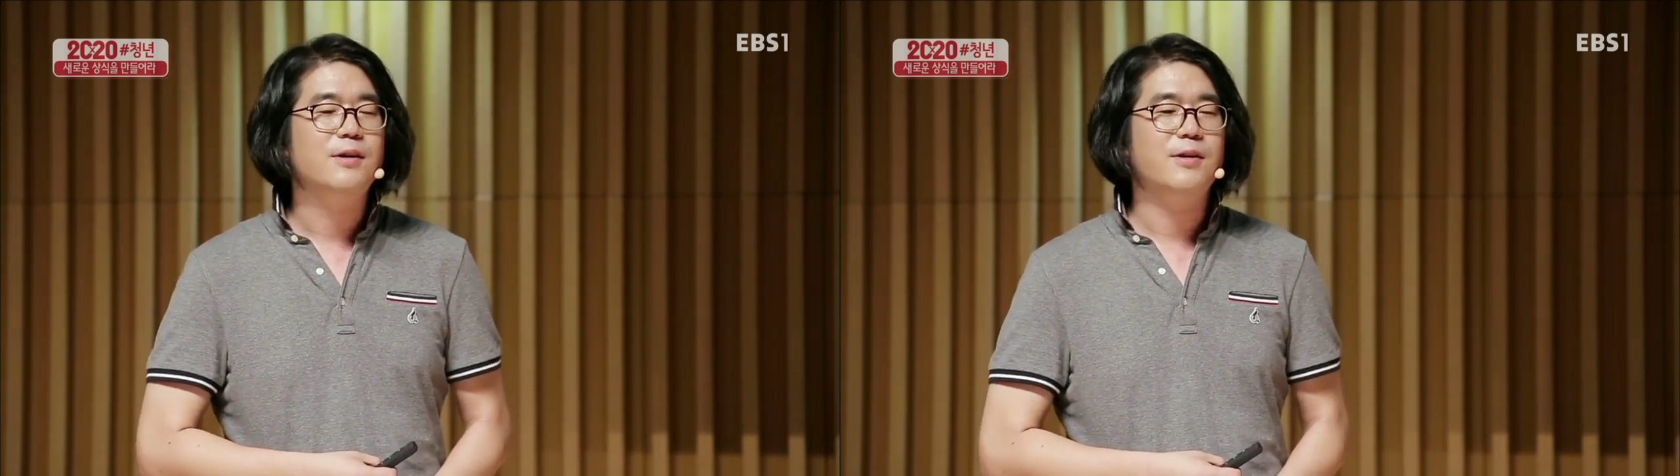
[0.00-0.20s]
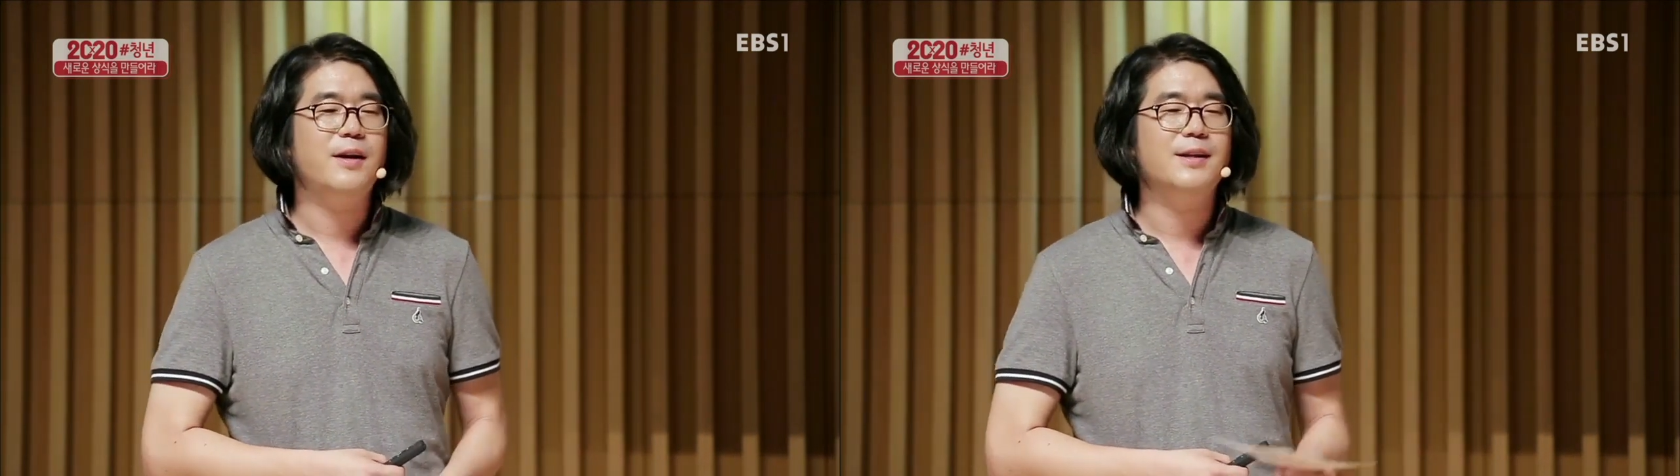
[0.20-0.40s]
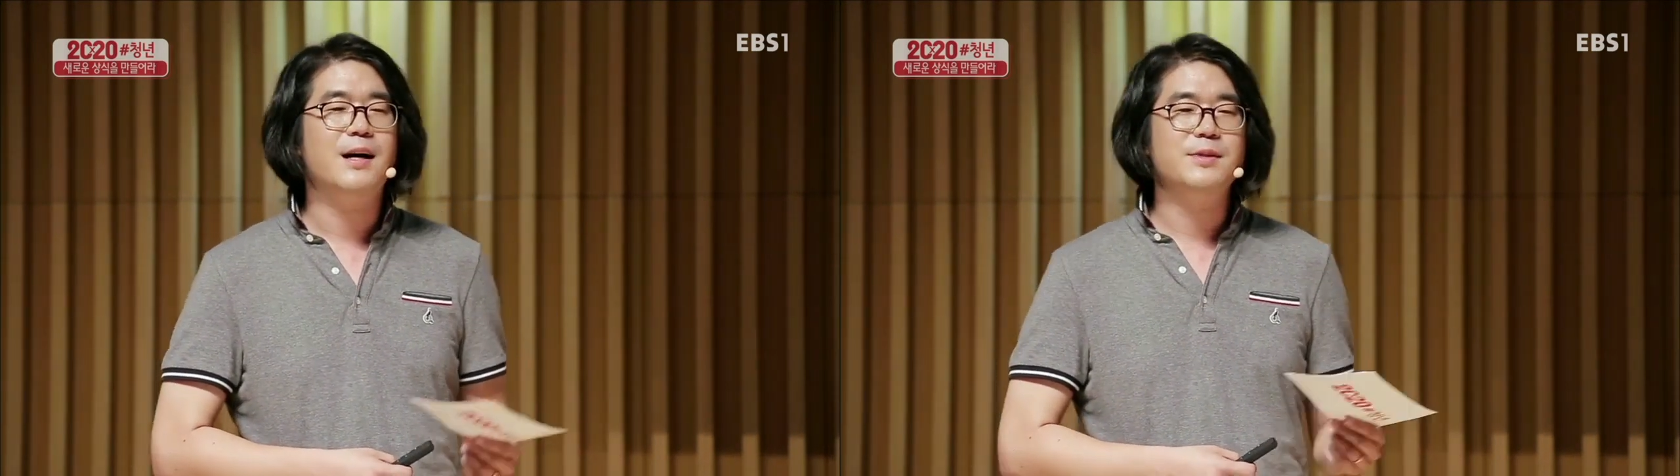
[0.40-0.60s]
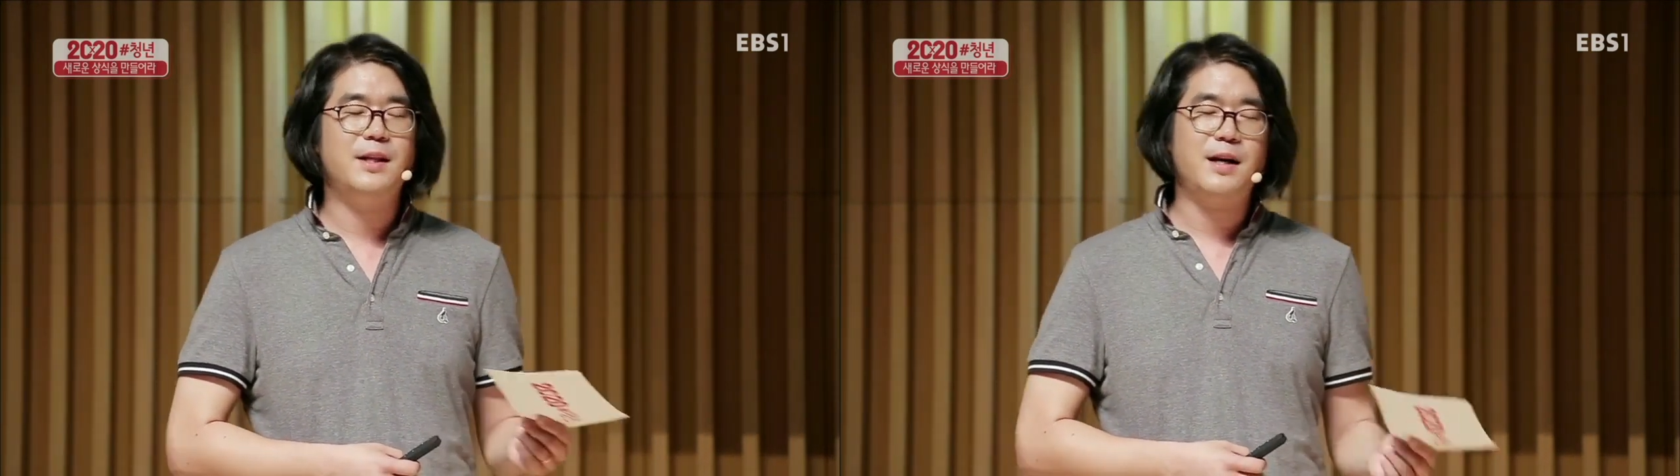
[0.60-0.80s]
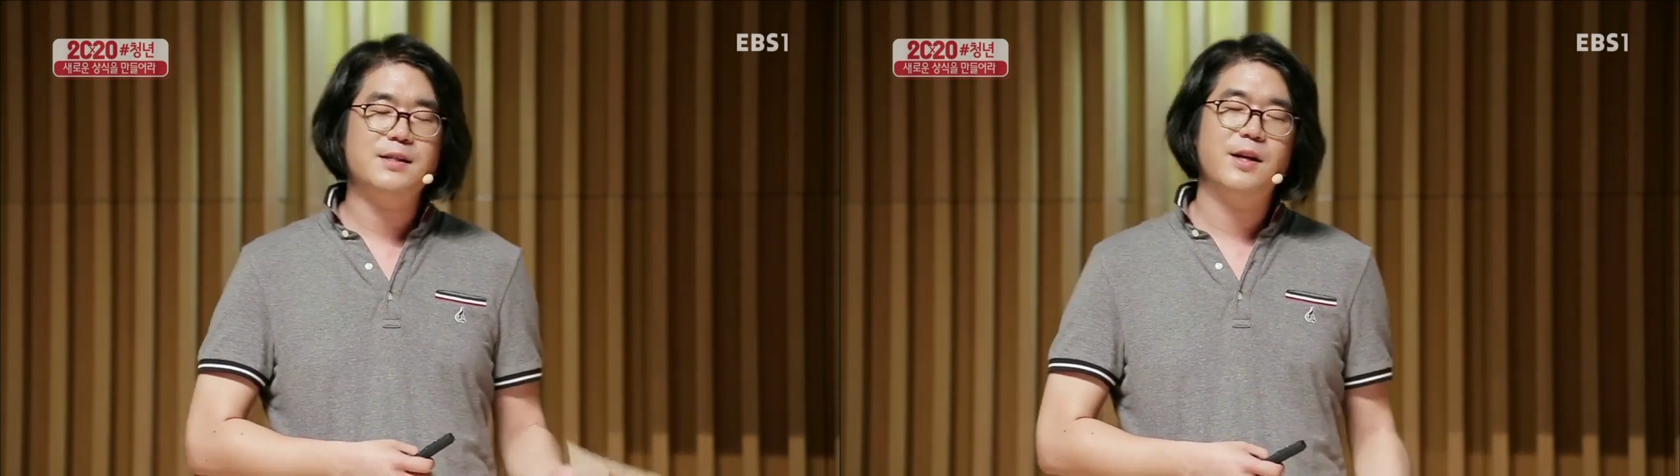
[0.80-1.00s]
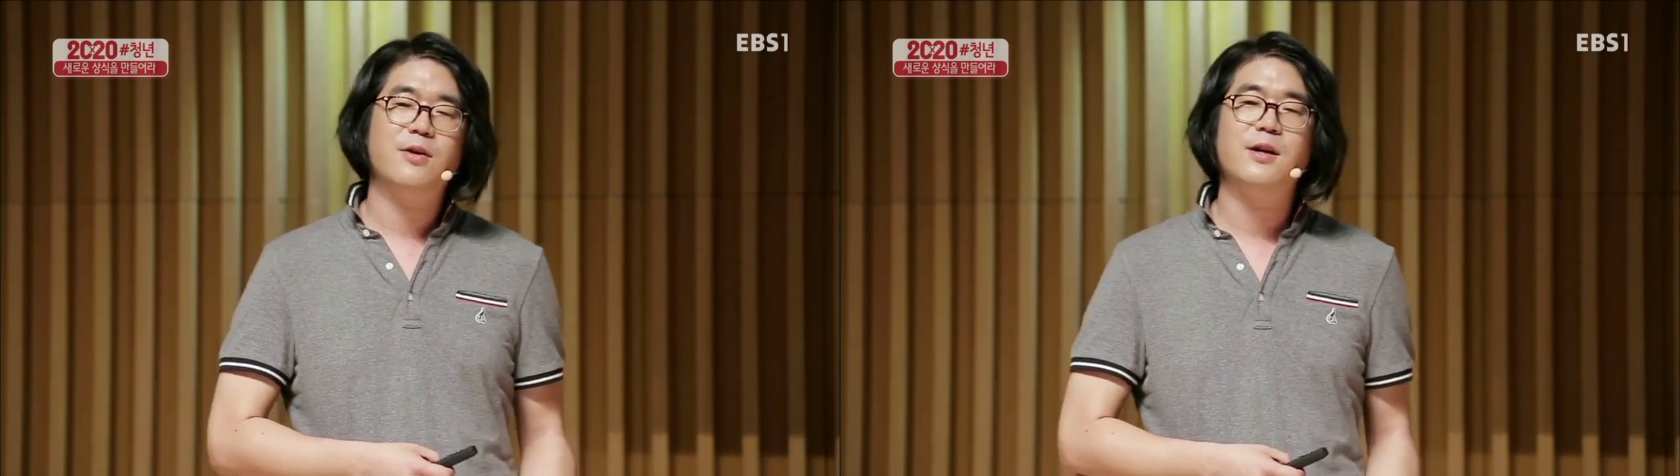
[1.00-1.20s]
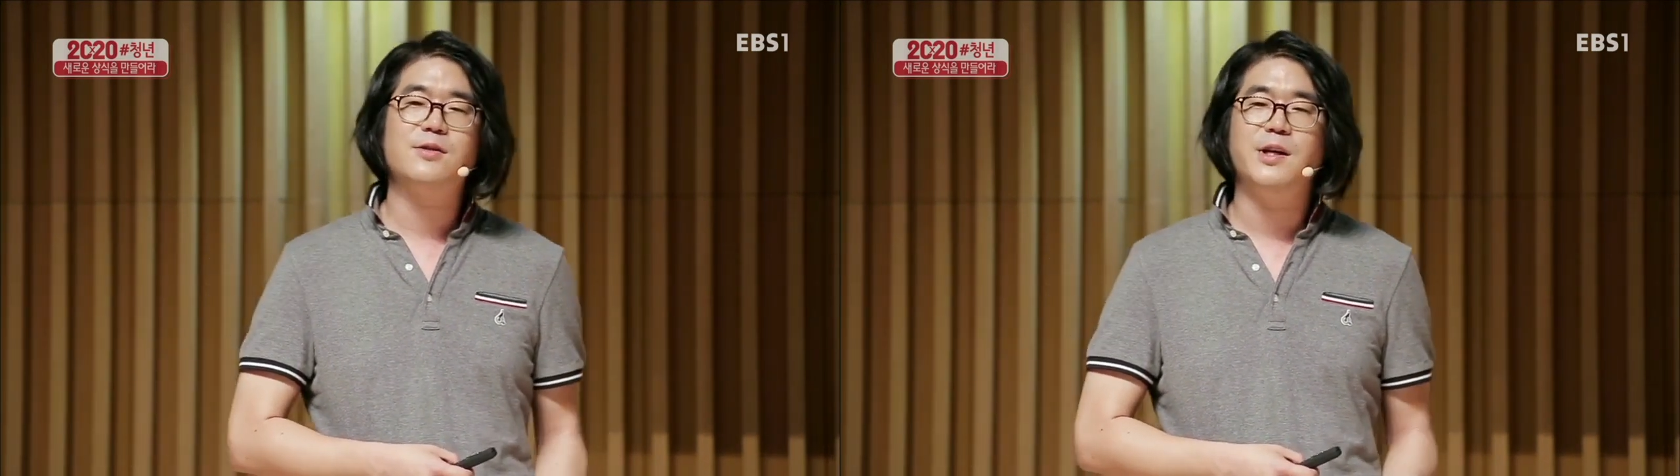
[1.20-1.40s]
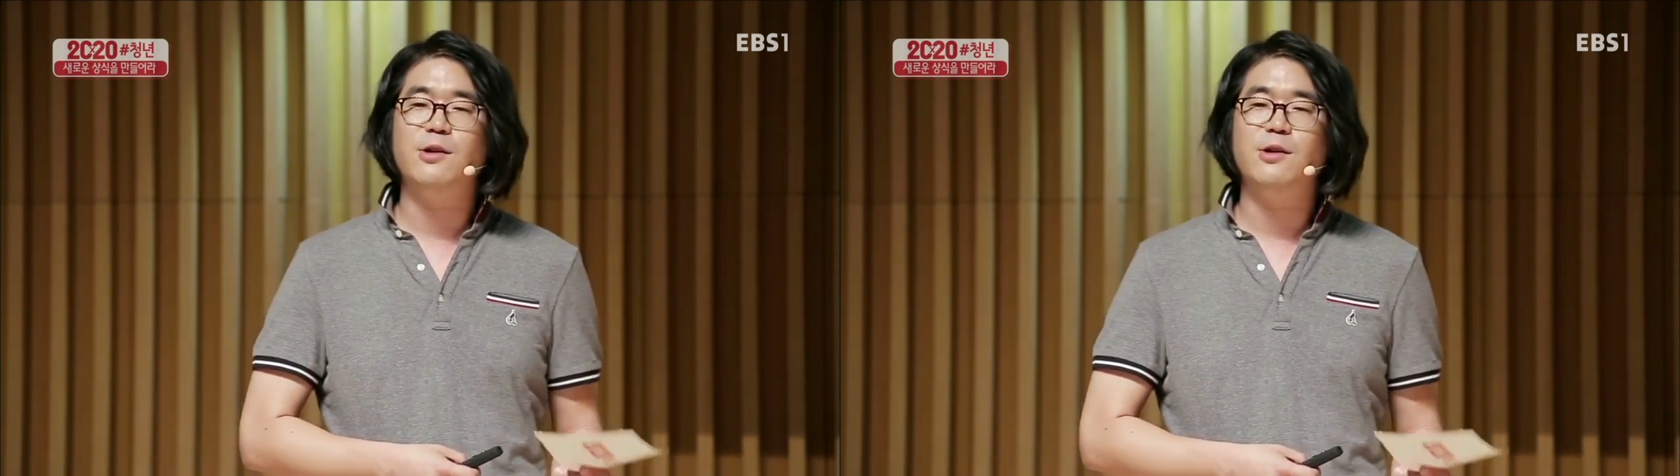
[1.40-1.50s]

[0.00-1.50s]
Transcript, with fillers: 그렇게 다음 세대가 생겨나서